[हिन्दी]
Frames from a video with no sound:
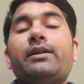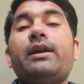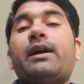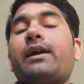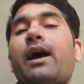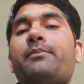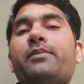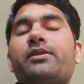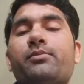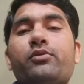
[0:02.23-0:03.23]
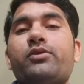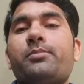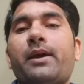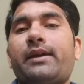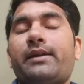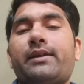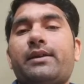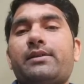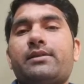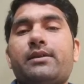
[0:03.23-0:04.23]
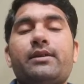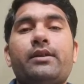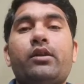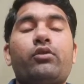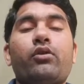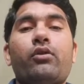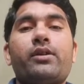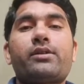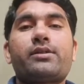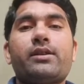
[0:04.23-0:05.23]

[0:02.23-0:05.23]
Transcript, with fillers: कि अगर आपने सपोज मैकेनिकल से इलेक्ट्रॉनिक